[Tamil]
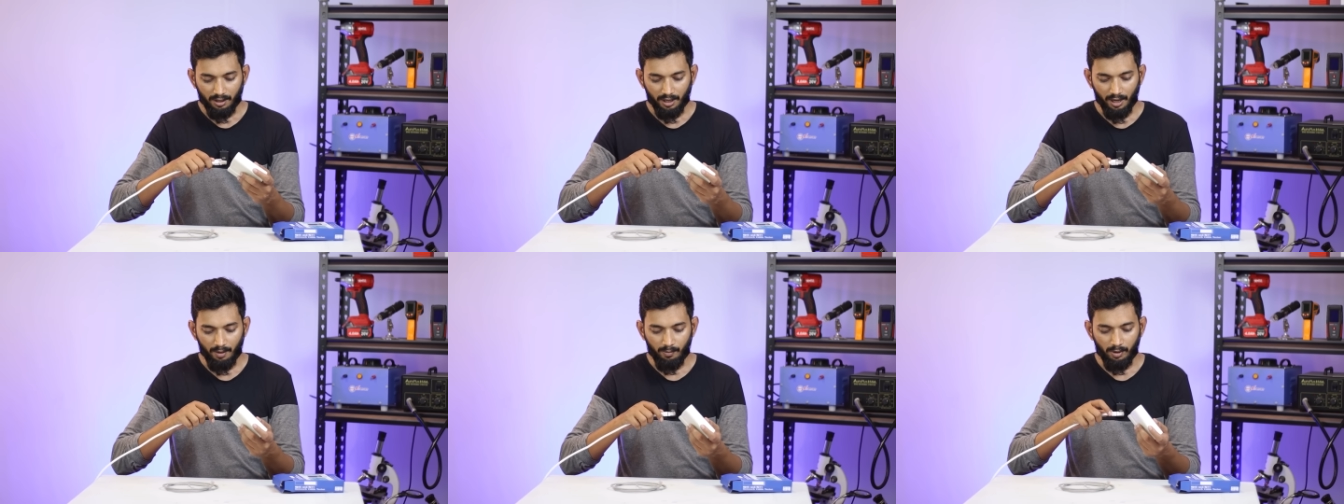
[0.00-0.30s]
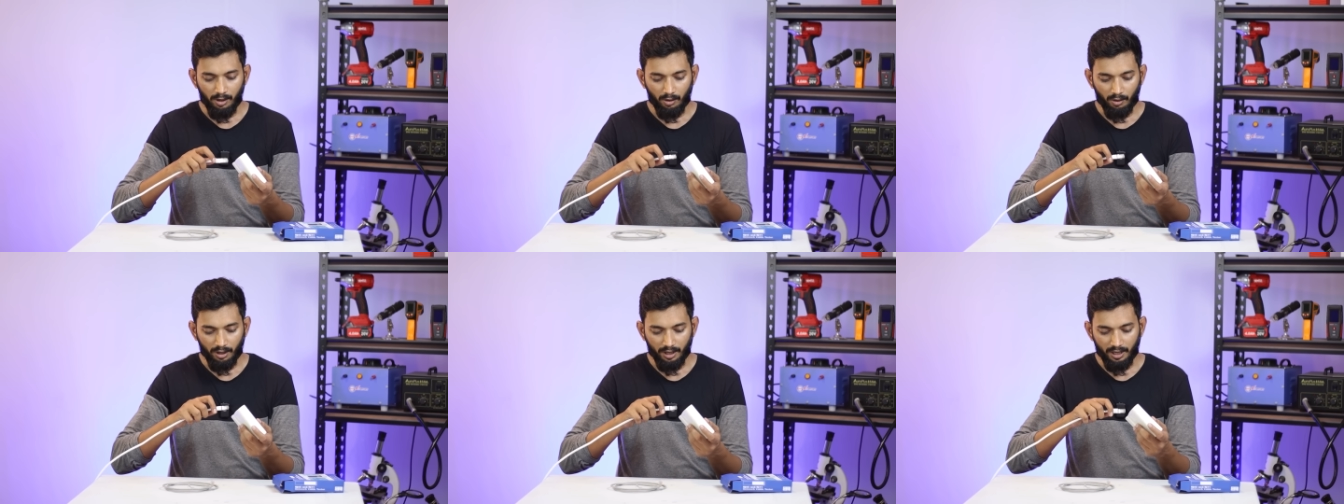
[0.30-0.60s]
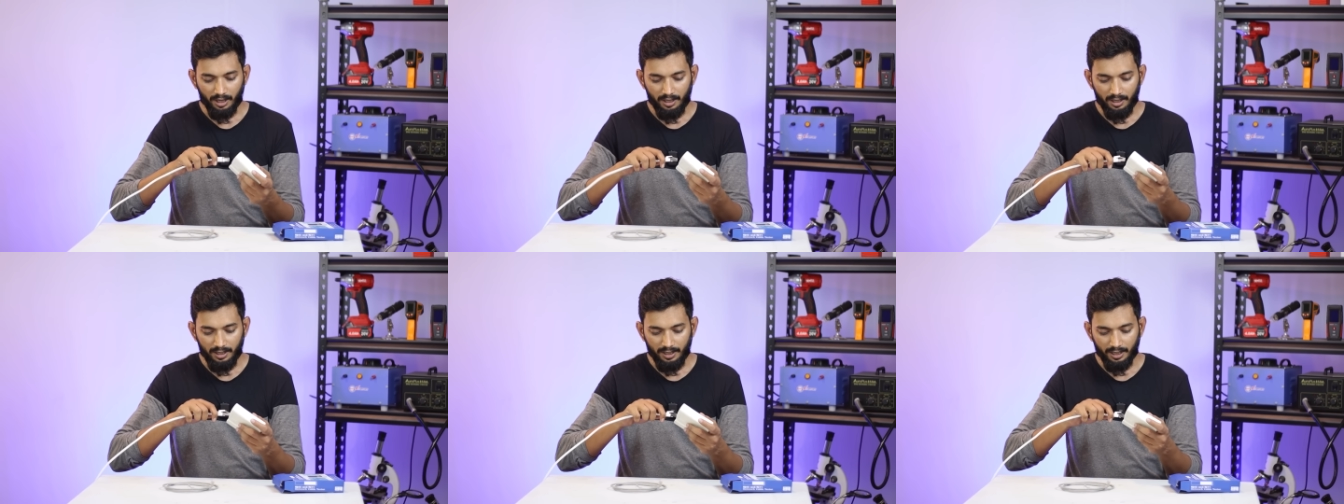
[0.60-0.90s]
கேபிளோட
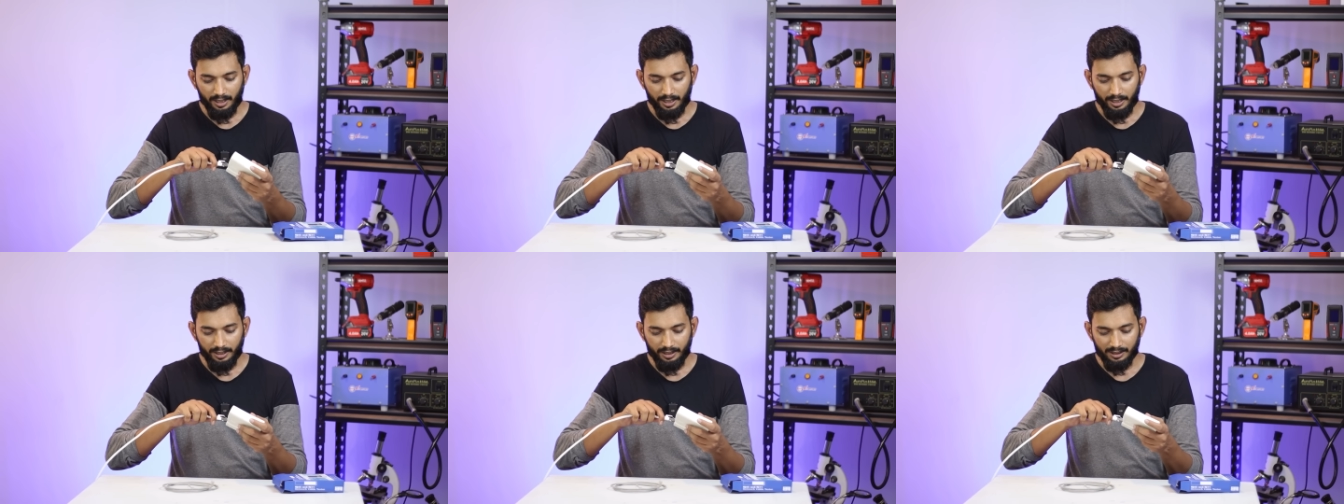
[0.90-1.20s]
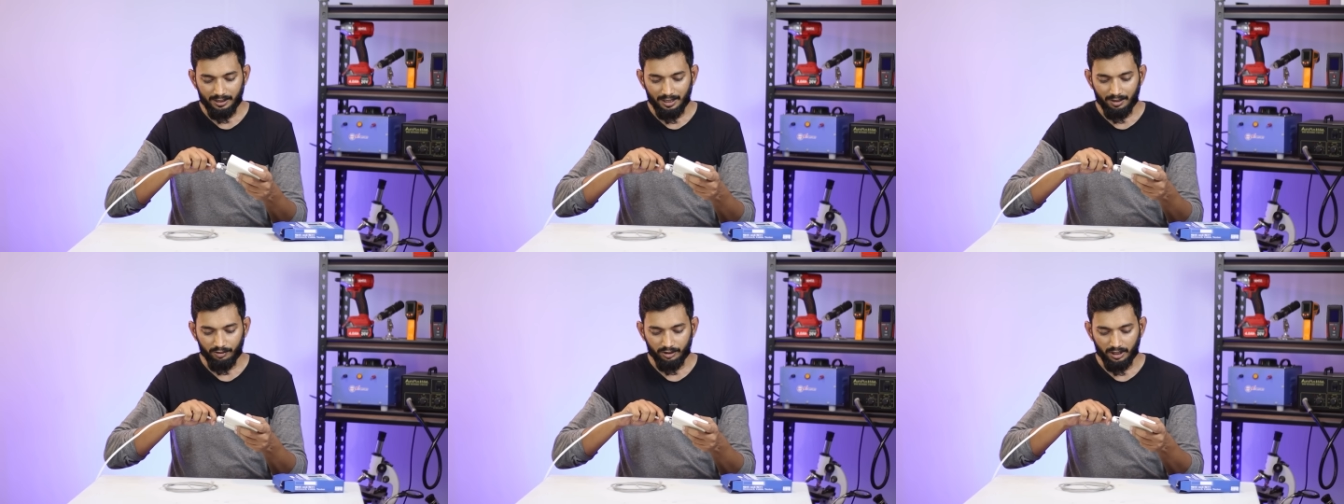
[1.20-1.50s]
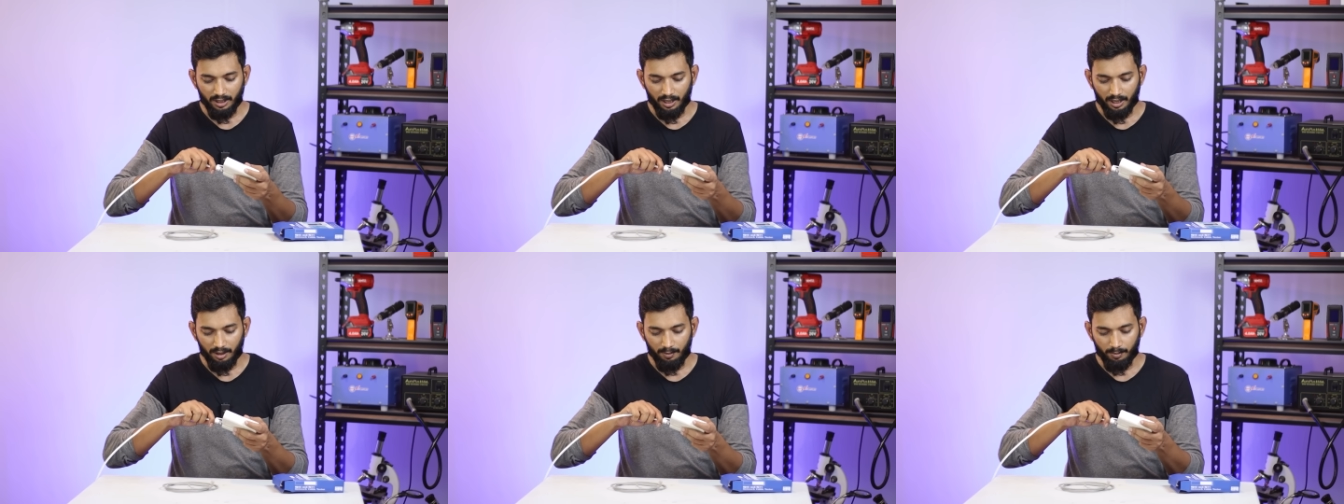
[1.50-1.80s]
ரெண்டு எண்டையும் இதில்
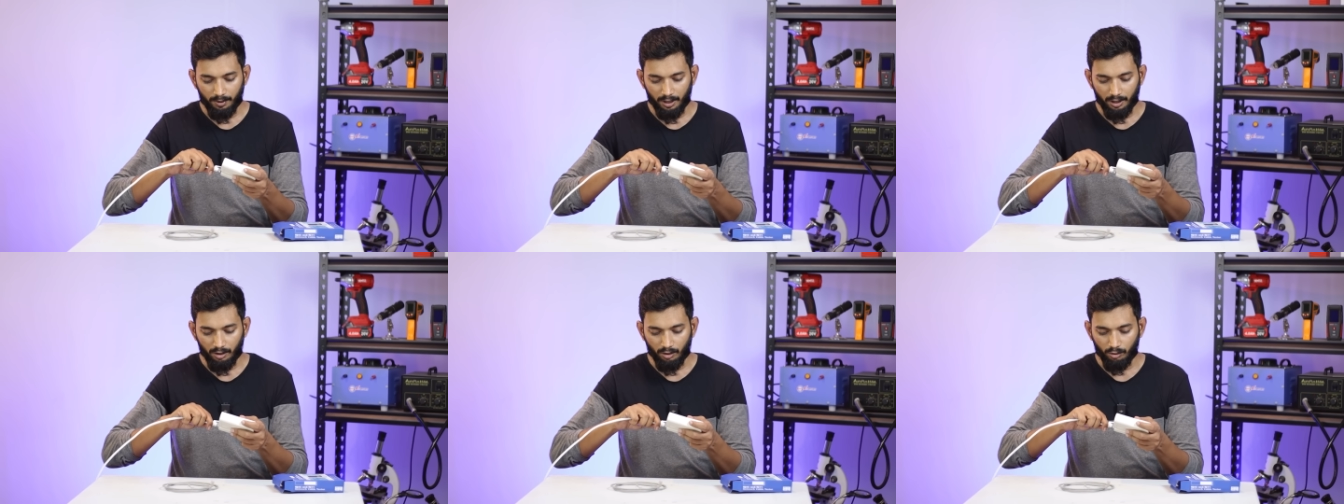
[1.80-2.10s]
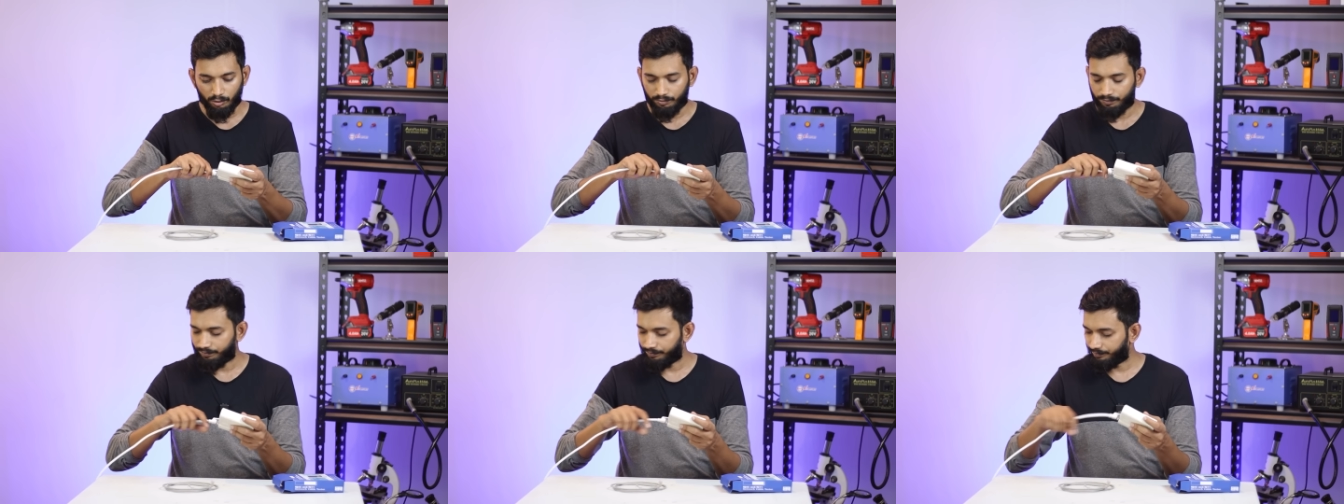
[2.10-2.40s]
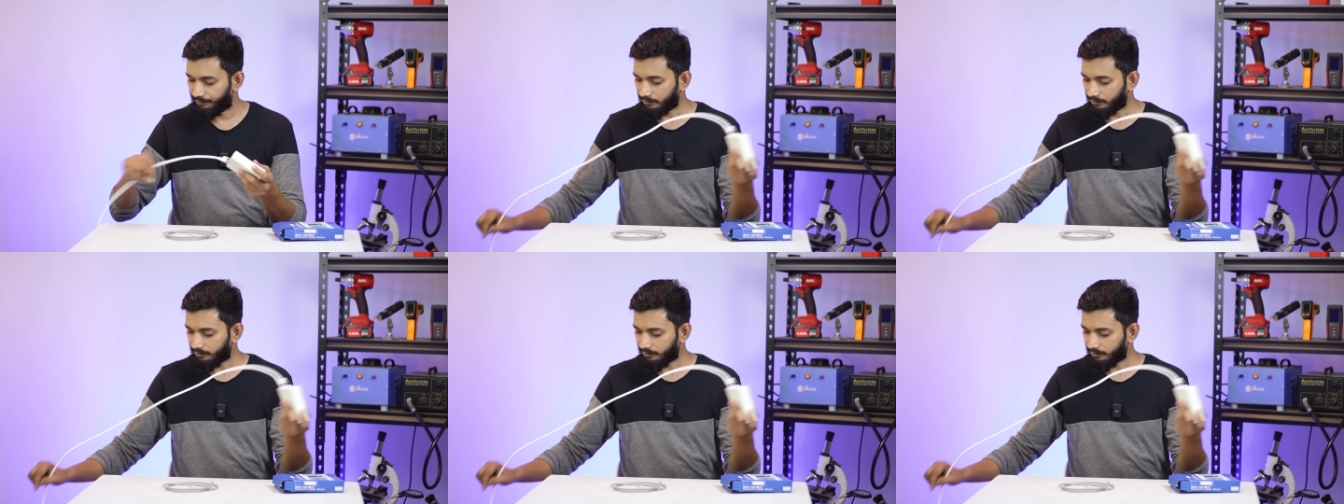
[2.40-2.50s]
வந்து கனெக்ட் பண்ணிடணும்